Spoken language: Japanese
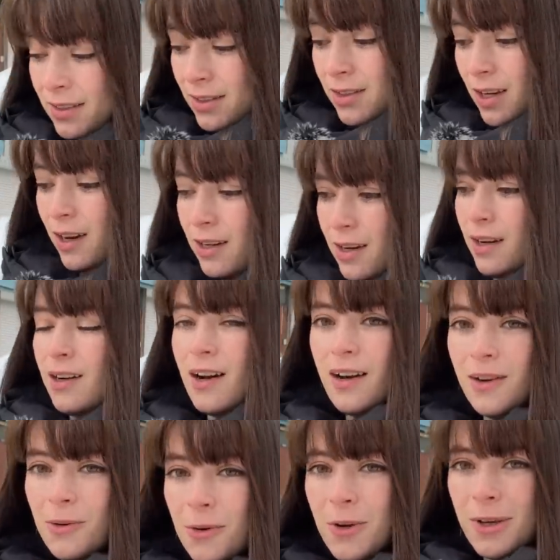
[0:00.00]
坂
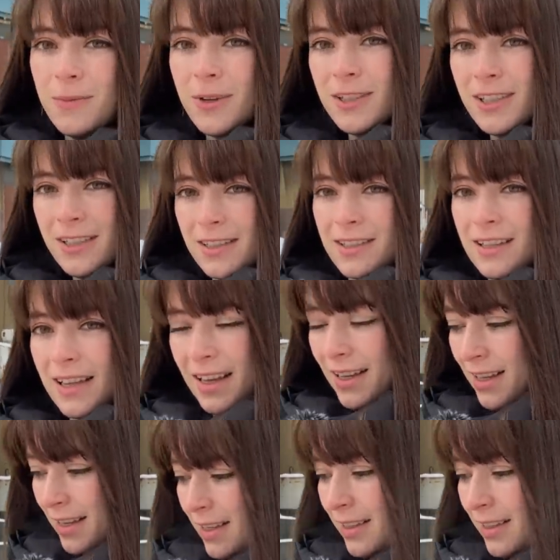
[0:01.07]
が多い町ですね